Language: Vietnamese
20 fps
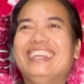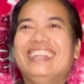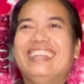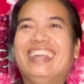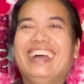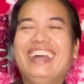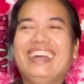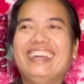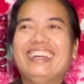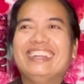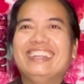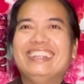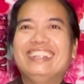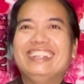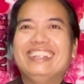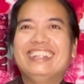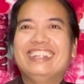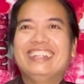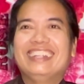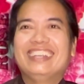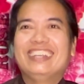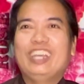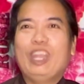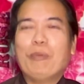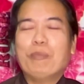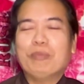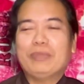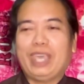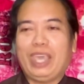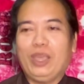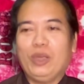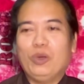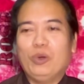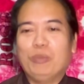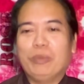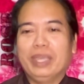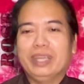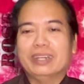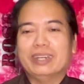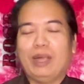đó năm chèo
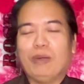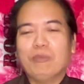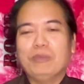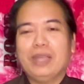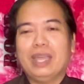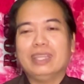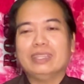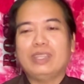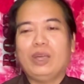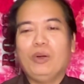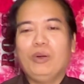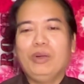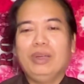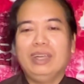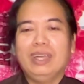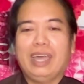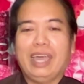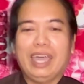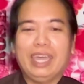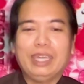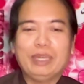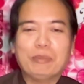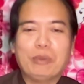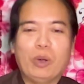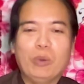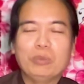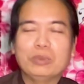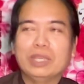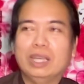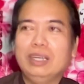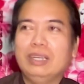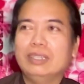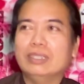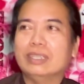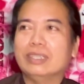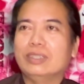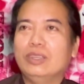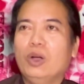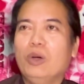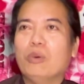miệng rộng găng to ai mà không giữ
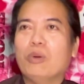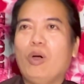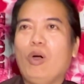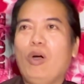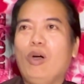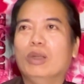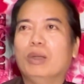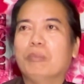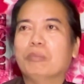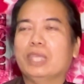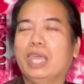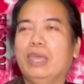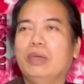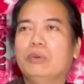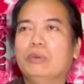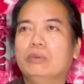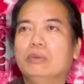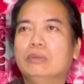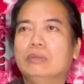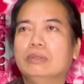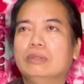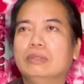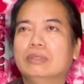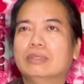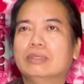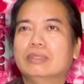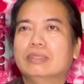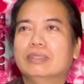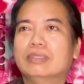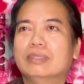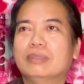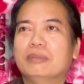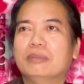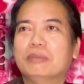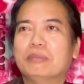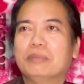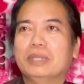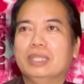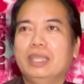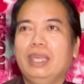thì vô kho năm chèo
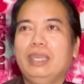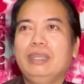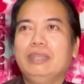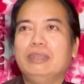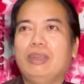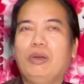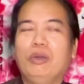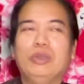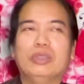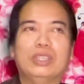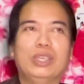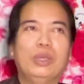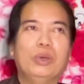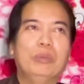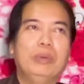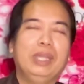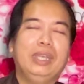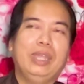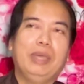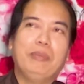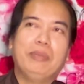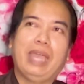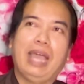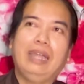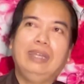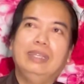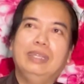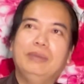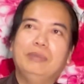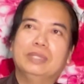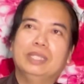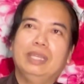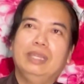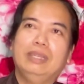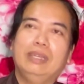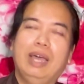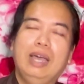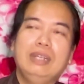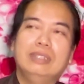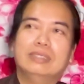mình thấy nội chiều mấy anh em dẫn đi mình thấy
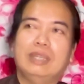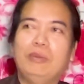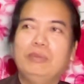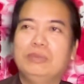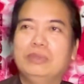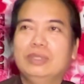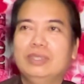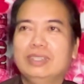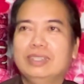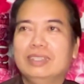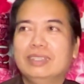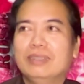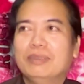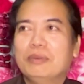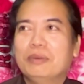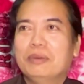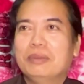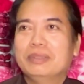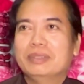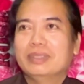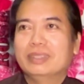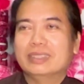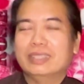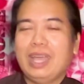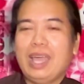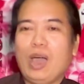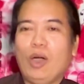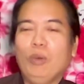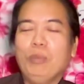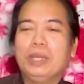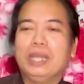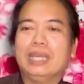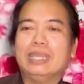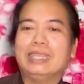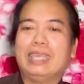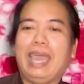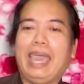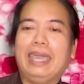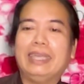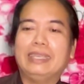ớn sống người ta hỏi mình
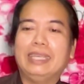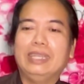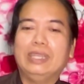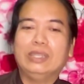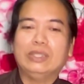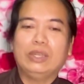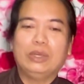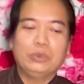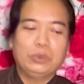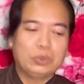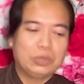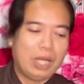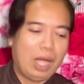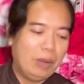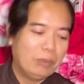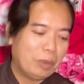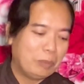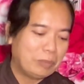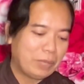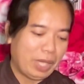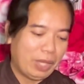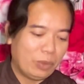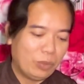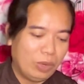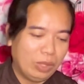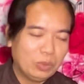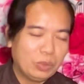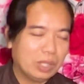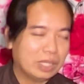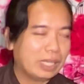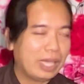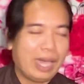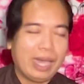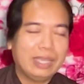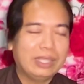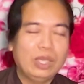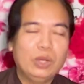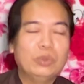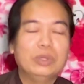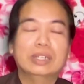ăn chay chi nó thôi tôi sợ mà ăn chèo quá tôi ăn chay nhiêu